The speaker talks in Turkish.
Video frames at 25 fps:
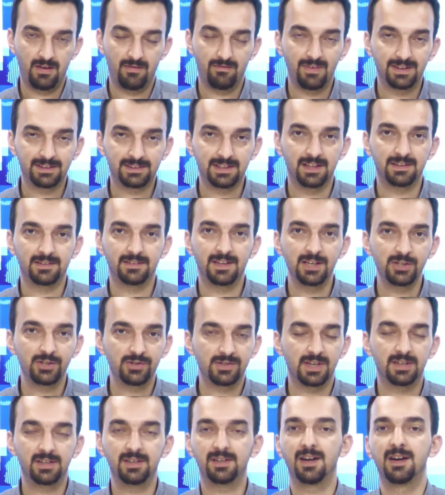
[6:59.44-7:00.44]
vatandaş
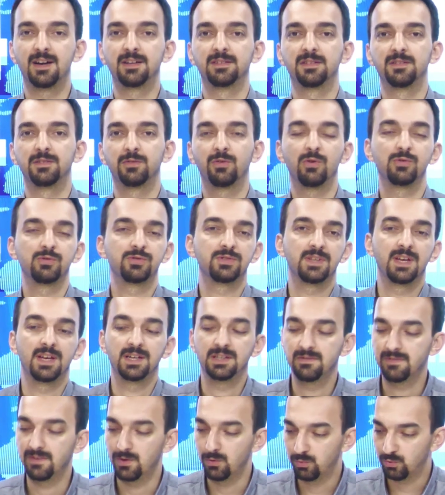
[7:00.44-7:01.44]
sarı kartını
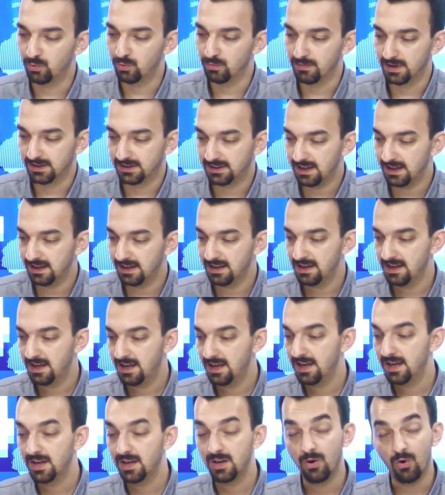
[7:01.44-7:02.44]
gösterdi ve hükümete
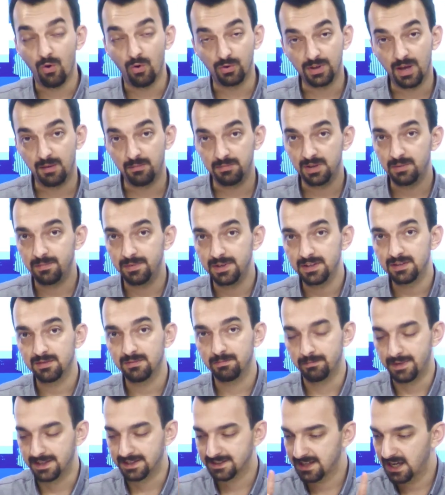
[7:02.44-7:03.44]
önemli bir
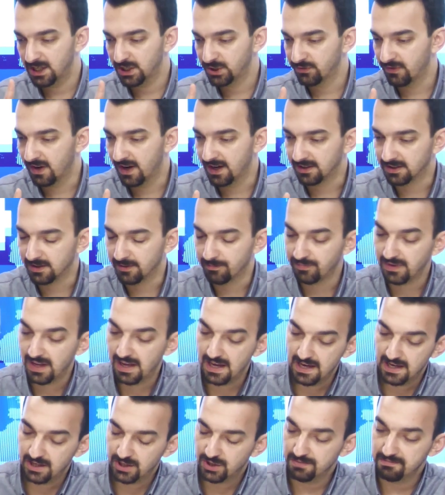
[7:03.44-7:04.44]
mesaj verdi.
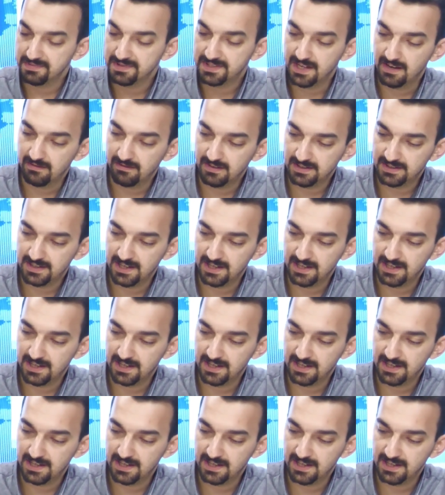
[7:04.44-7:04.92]
Şimdi sevgili